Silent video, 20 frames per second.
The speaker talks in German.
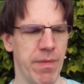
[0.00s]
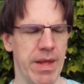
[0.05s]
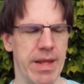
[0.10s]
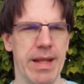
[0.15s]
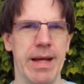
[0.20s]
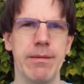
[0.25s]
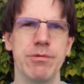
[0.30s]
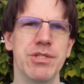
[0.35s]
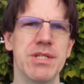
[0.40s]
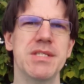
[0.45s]
Da
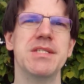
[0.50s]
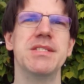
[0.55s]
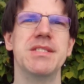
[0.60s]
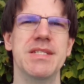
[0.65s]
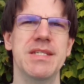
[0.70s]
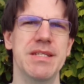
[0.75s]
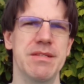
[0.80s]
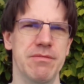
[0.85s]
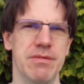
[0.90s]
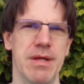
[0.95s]
habe ich das
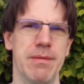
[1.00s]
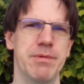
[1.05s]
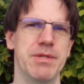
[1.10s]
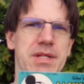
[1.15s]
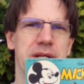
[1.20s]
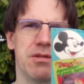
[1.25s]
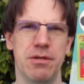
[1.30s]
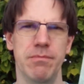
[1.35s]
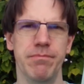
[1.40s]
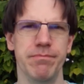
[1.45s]
gesehen und habe
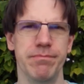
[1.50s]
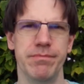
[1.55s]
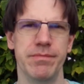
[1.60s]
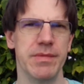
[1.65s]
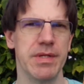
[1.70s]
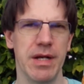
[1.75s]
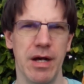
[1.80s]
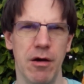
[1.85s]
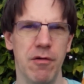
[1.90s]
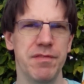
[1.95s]
gedacht, komm,
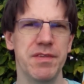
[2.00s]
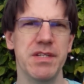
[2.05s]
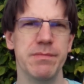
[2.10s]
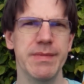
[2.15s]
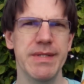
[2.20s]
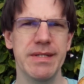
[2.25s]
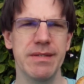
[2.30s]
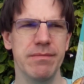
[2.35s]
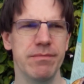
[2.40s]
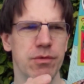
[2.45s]
kauf
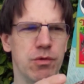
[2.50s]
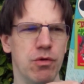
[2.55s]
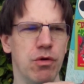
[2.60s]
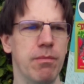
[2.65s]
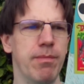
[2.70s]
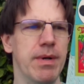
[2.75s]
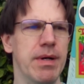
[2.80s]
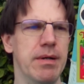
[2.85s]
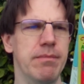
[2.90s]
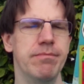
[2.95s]
mal, guck
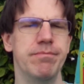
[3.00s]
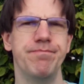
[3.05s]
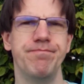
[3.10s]
mal.